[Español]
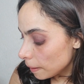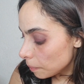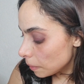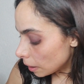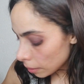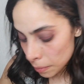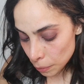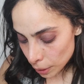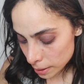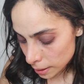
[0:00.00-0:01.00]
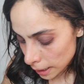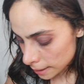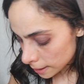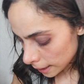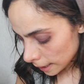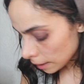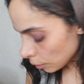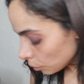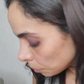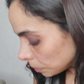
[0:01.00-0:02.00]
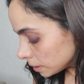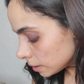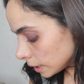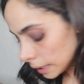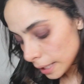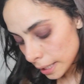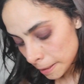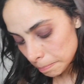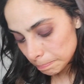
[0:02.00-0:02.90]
Ahora me voy a hacer la ceja con un pincel de